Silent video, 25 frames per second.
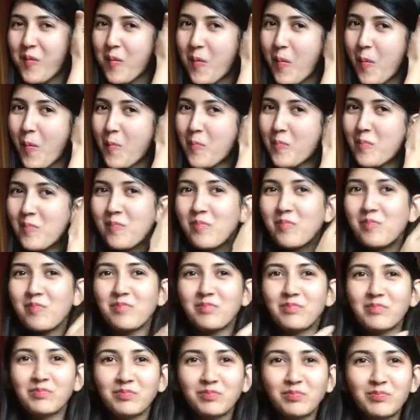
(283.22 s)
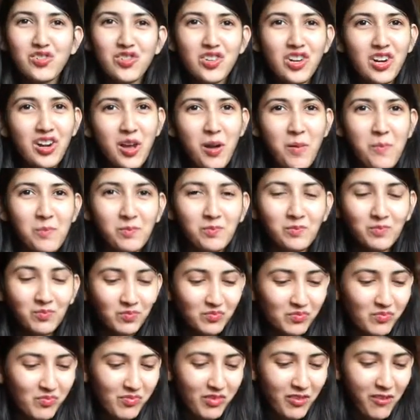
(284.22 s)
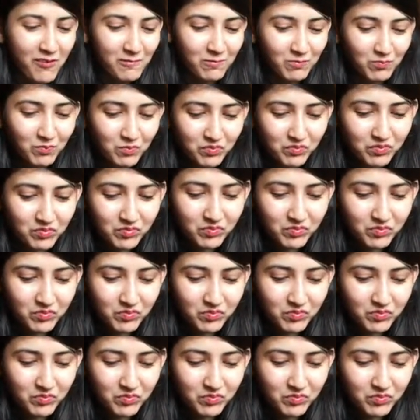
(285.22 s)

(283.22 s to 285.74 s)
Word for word: सीरियस लेना जो कि शराब वाई